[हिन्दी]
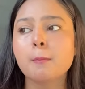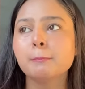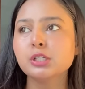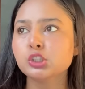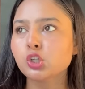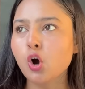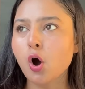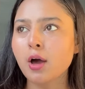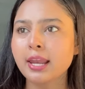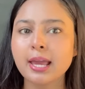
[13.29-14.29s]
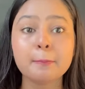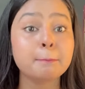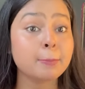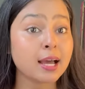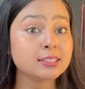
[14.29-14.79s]
मीशो हॉल है
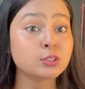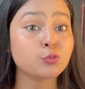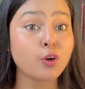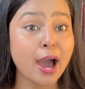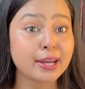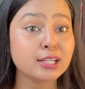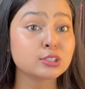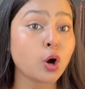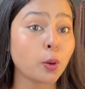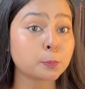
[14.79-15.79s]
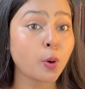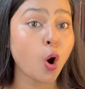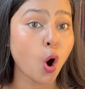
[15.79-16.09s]
प्लस वायरल टॉप